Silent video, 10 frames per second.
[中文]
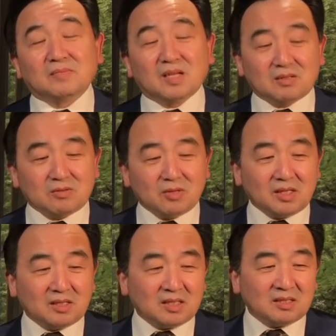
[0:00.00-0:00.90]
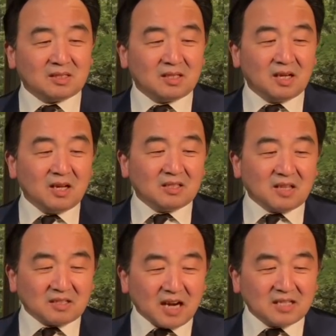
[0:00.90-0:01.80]
啊，所以其实
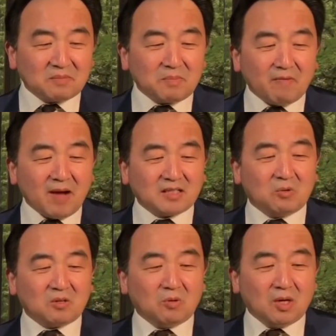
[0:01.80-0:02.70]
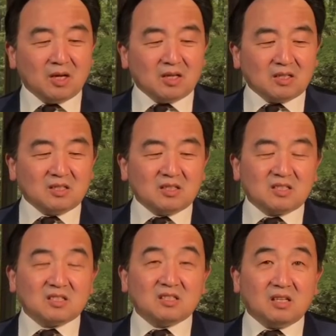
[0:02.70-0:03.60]
当战争爆发之后，各
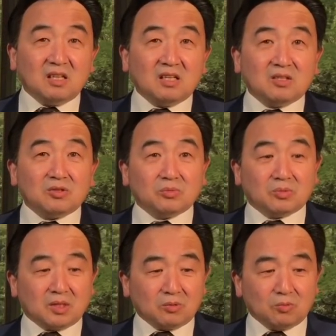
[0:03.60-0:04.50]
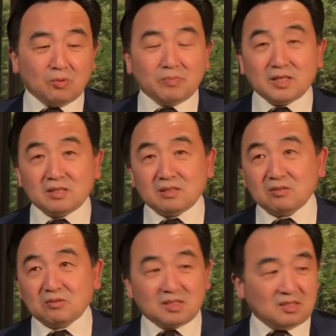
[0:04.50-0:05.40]
自隶属的国民，
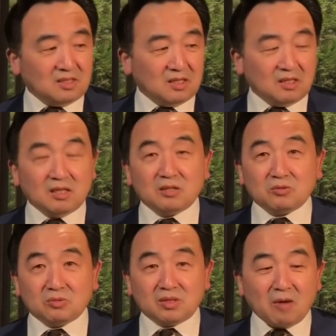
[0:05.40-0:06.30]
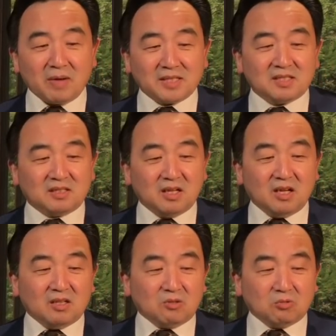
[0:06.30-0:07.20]
就是你隶属的老百姓，
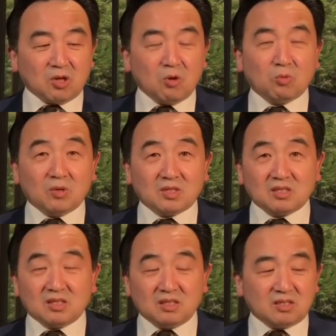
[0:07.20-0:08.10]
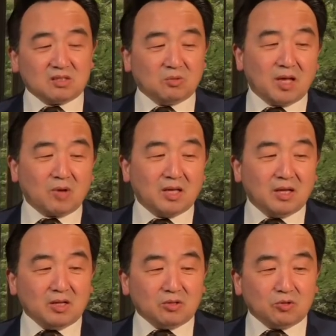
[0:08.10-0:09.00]
都透过自己的手段
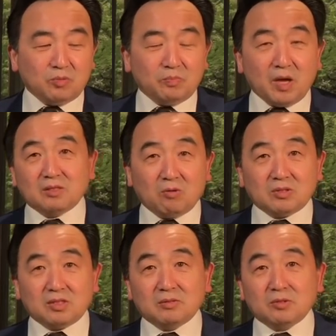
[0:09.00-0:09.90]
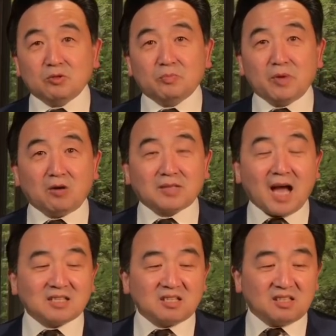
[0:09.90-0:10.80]
去表示、去表
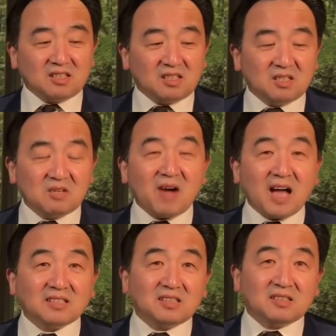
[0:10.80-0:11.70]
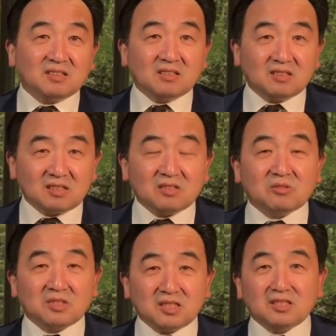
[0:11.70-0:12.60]
达自己的合法性，这
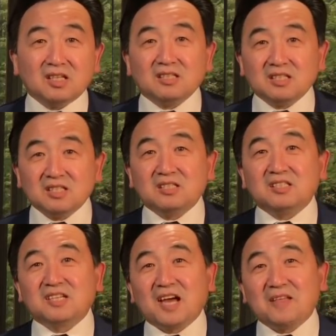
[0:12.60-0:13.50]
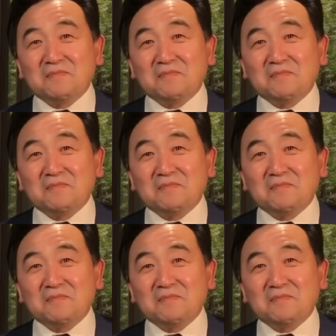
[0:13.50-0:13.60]
就是今天的信息战。